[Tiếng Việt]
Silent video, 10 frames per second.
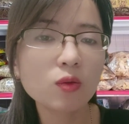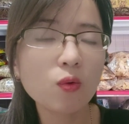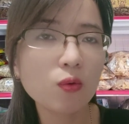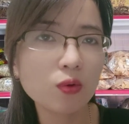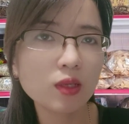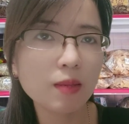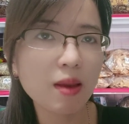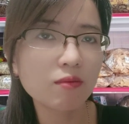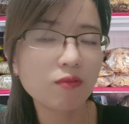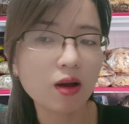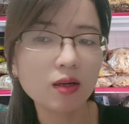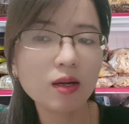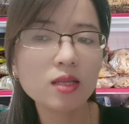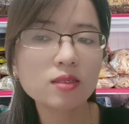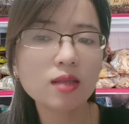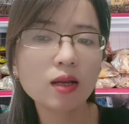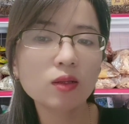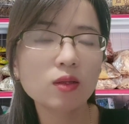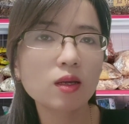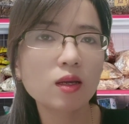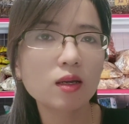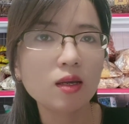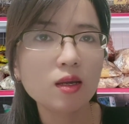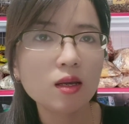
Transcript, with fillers: thuốc uống thì bạn vẫn nên sắc ừ,